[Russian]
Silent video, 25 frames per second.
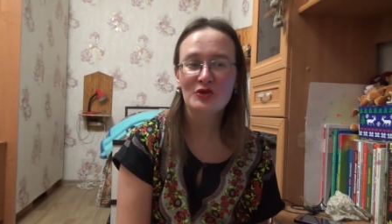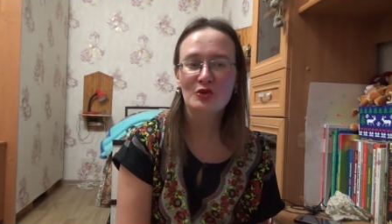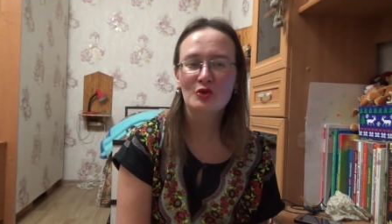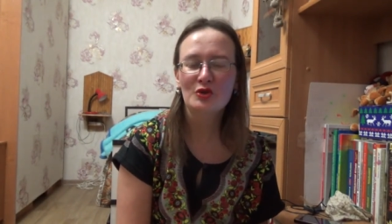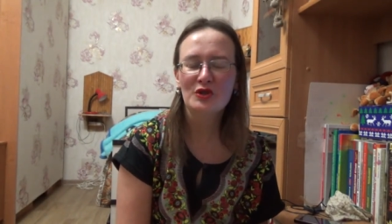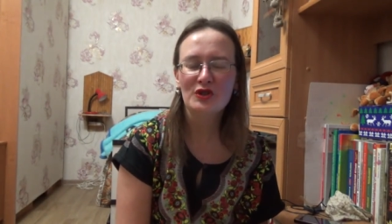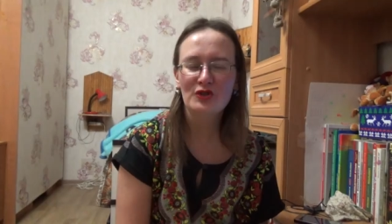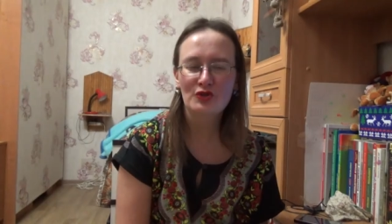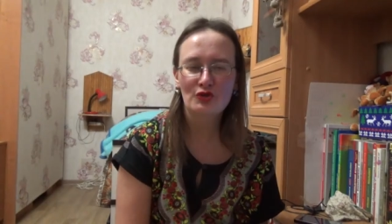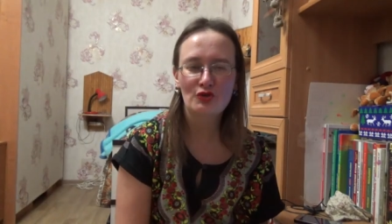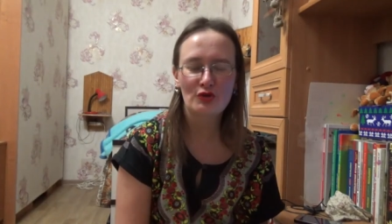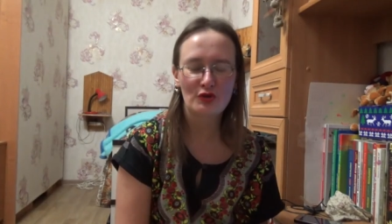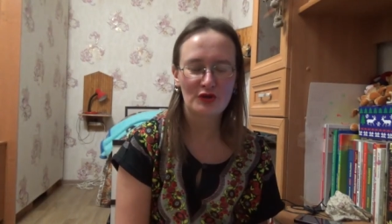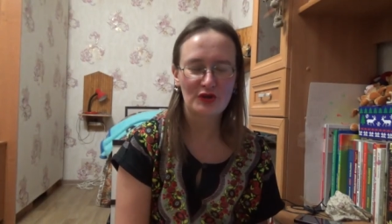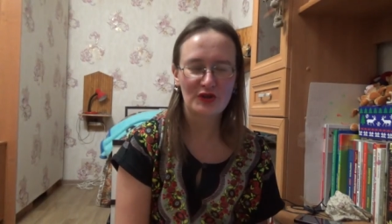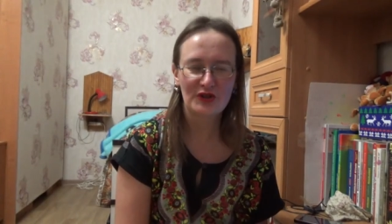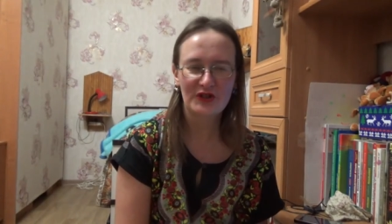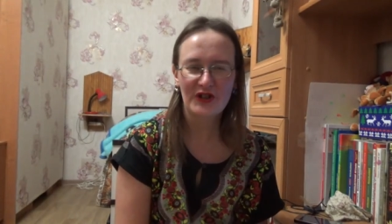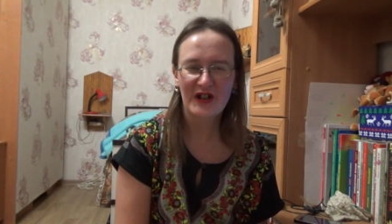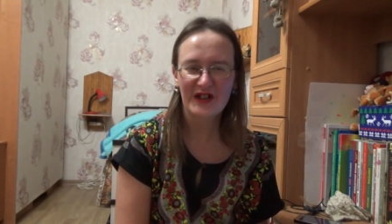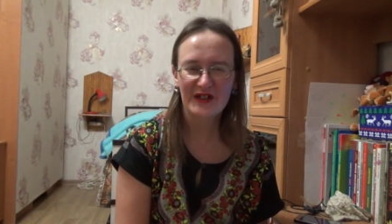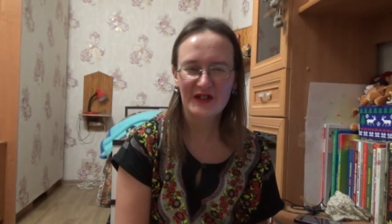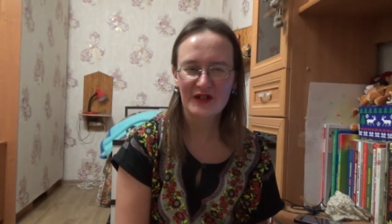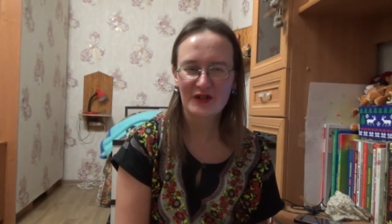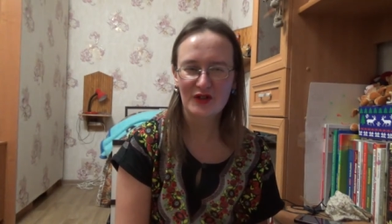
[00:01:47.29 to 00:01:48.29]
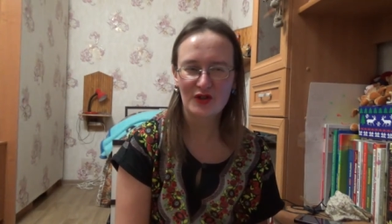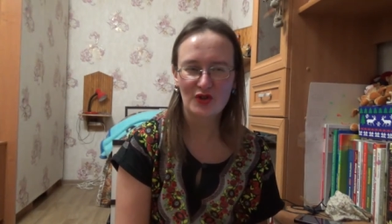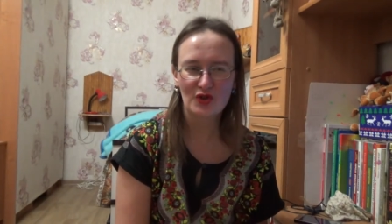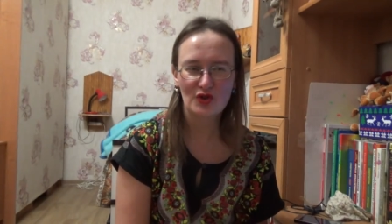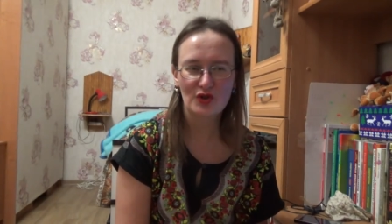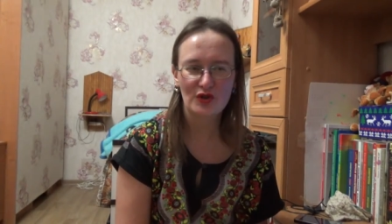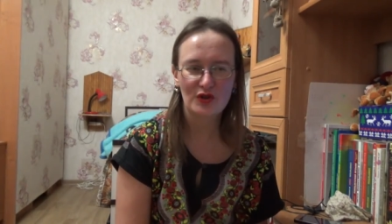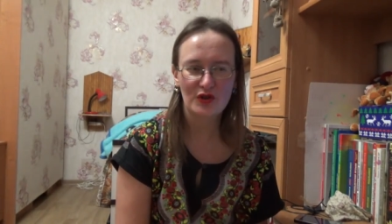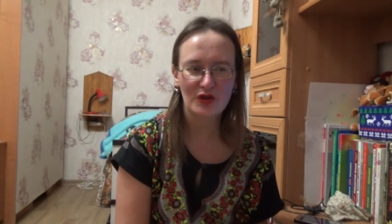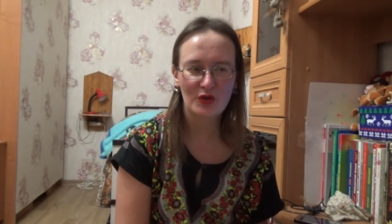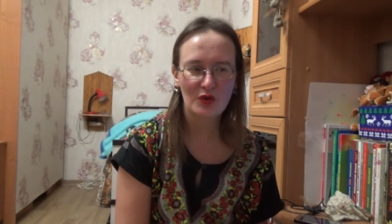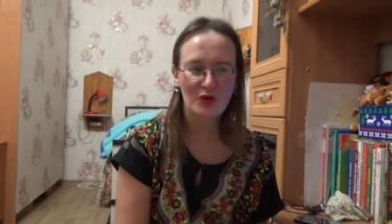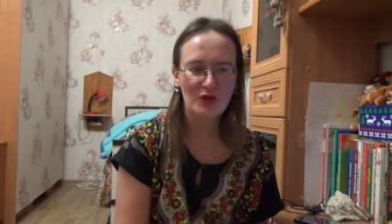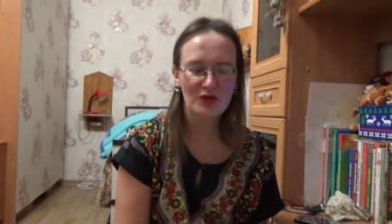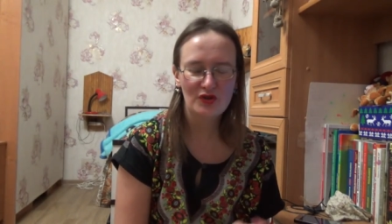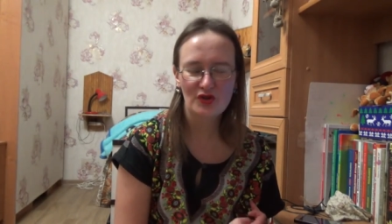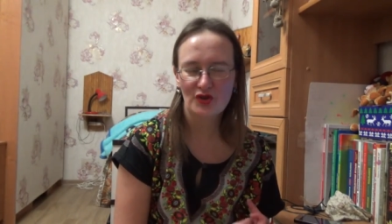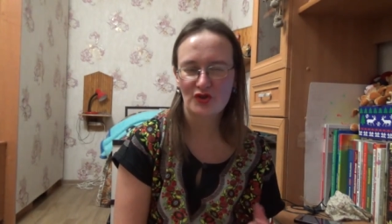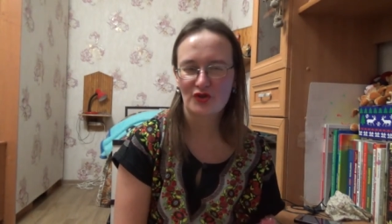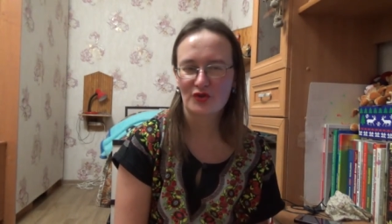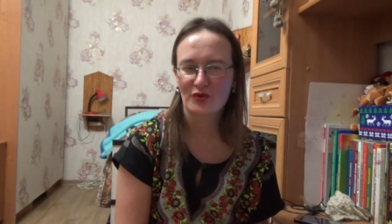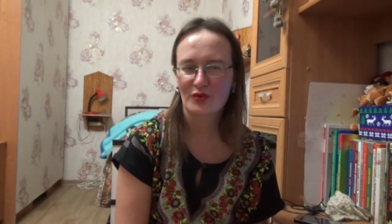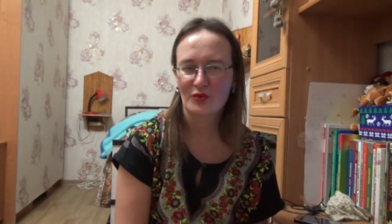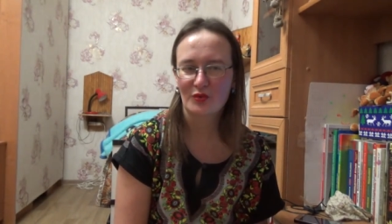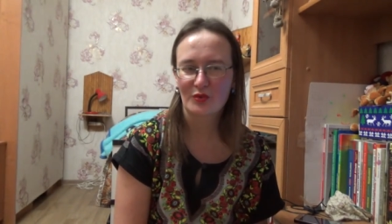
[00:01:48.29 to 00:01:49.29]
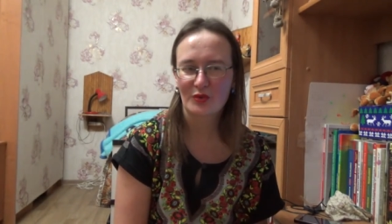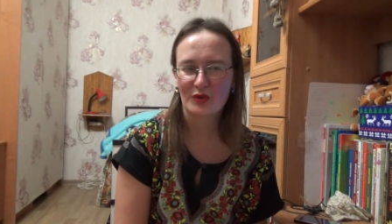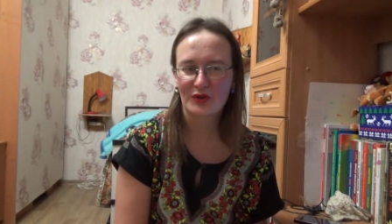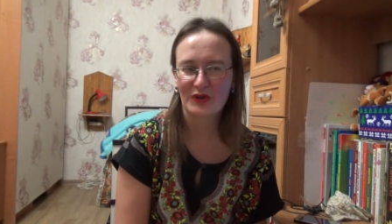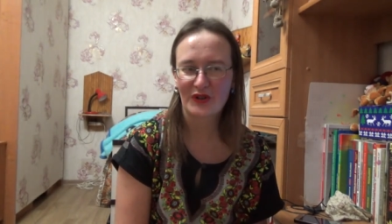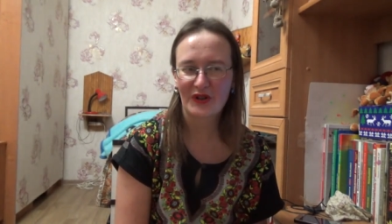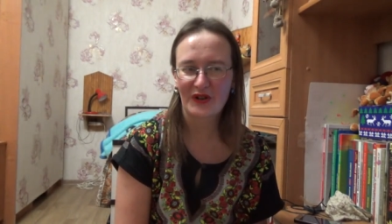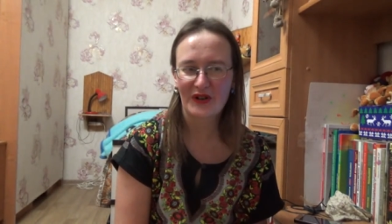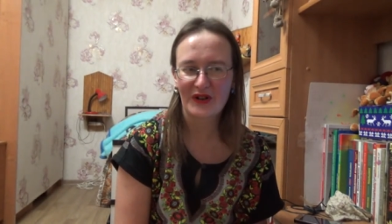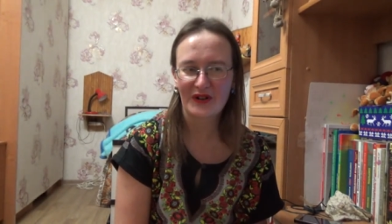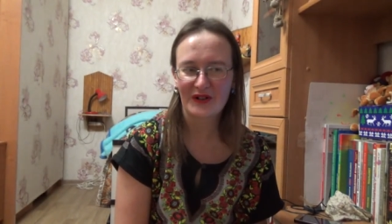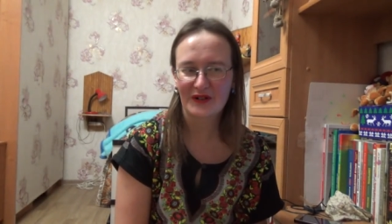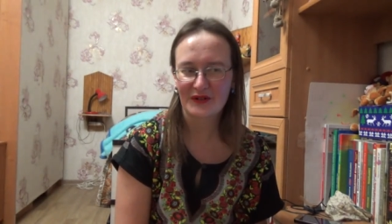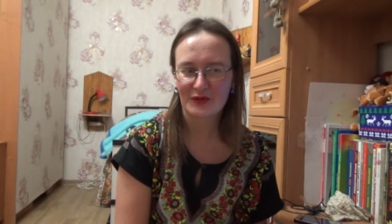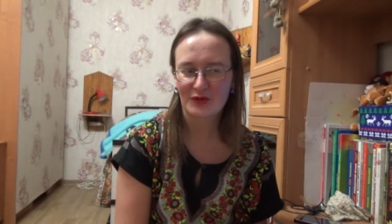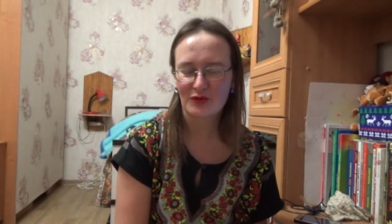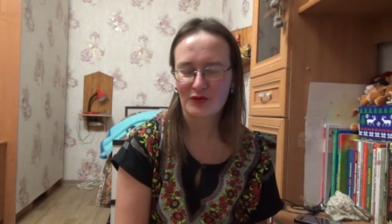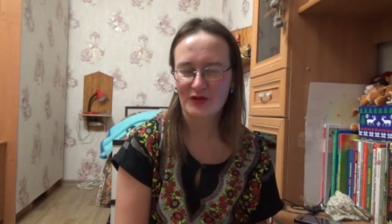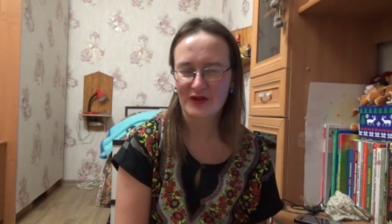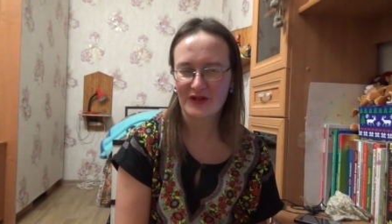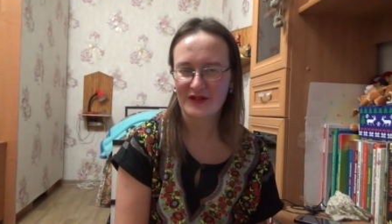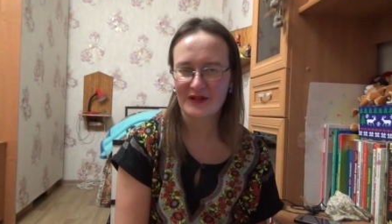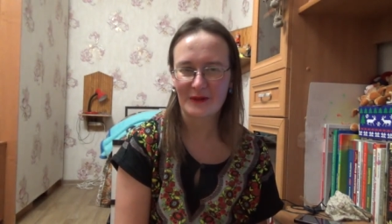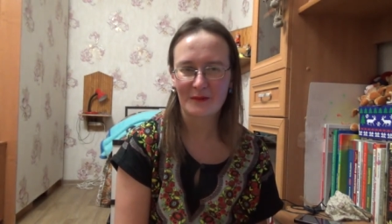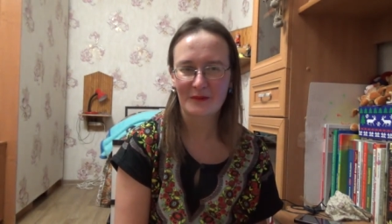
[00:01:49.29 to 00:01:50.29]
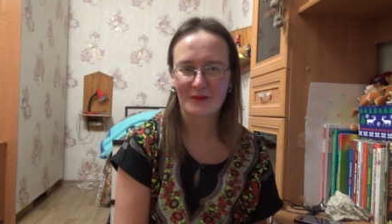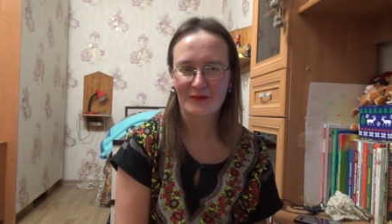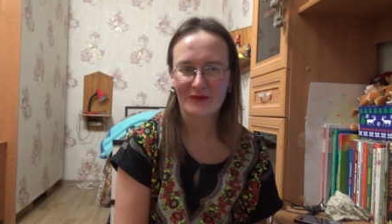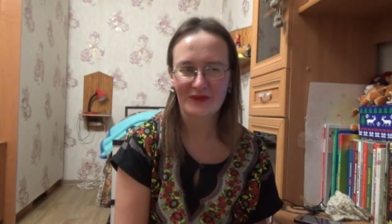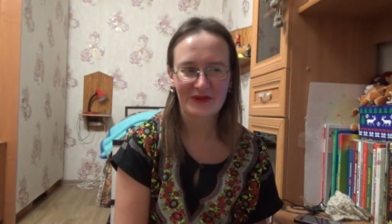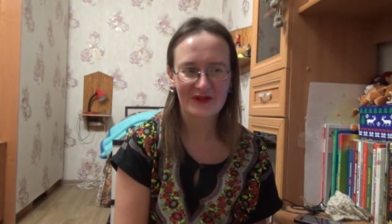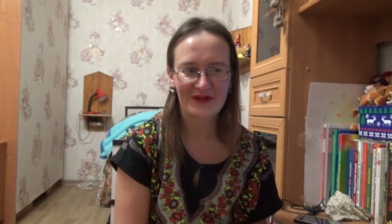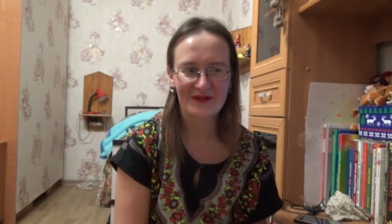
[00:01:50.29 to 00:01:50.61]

ну ничего не надо, ничего не хочешь, ну вроде как тетя там